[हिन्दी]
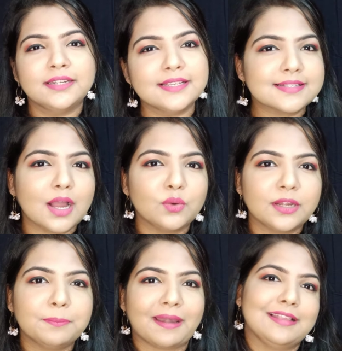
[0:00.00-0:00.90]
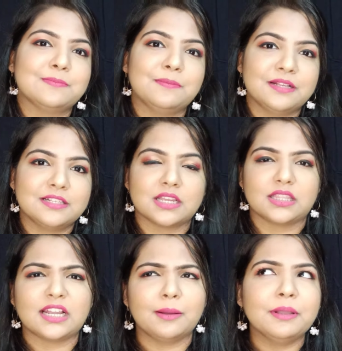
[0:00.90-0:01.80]
डिस्काउंटेड प्राइस में मिल
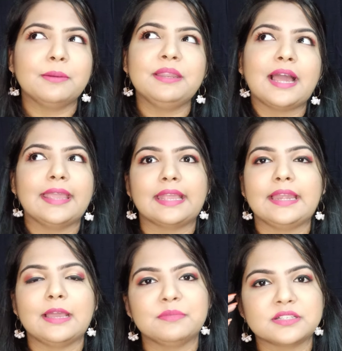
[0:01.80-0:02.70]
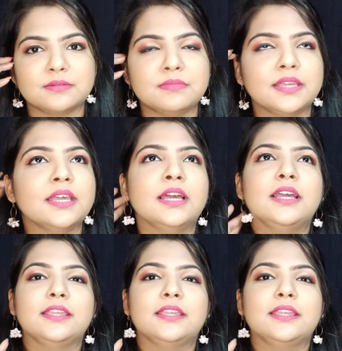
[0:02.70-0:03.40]
जाता है कभी कभी नाइका एंड अमेजोन में